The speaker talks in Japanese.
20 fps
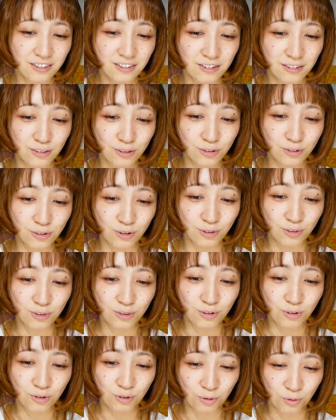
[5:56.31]
ずっとそっ
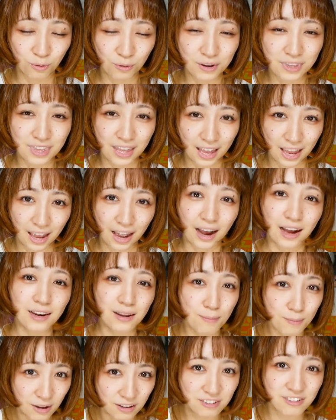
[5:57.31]
と置いてあ
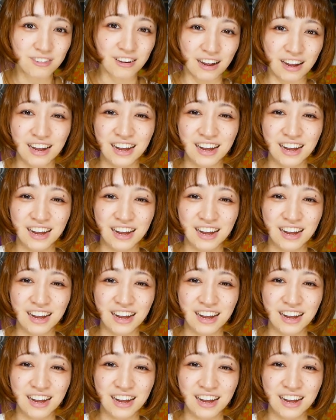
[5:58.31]
りました